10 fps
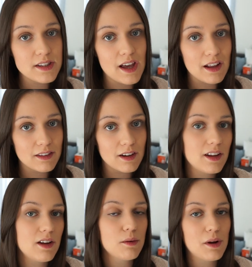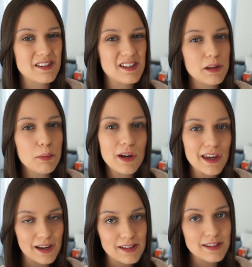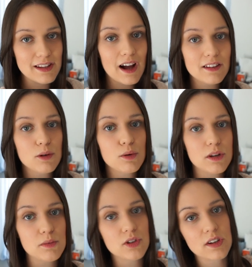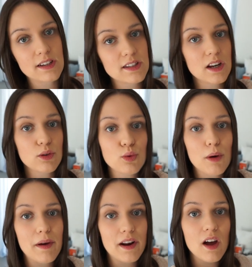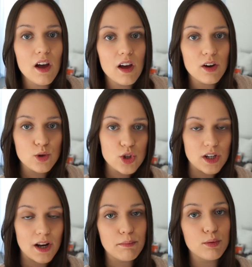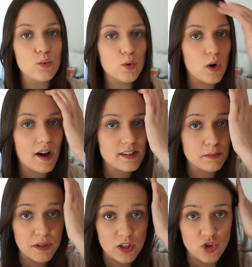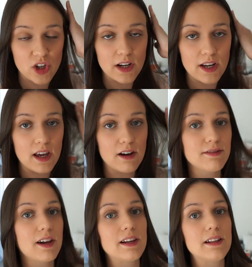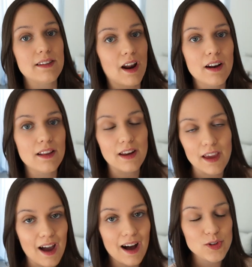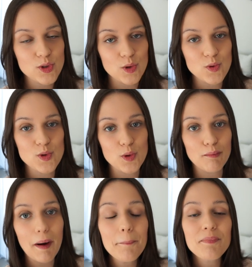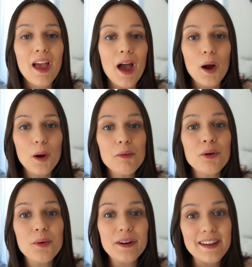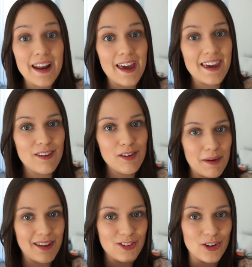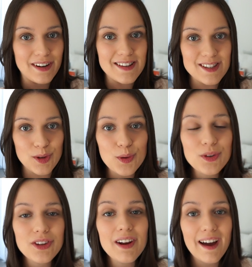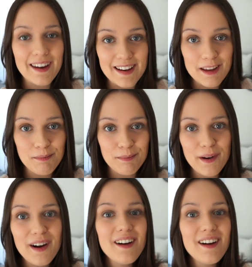set che devono essere tipo incastrati e quindi bisogna essere in due per riuscire appunto a spingerli, a farli entrare nell'incastro, insomma. Comunque direi che vi metto innanzitutto la clip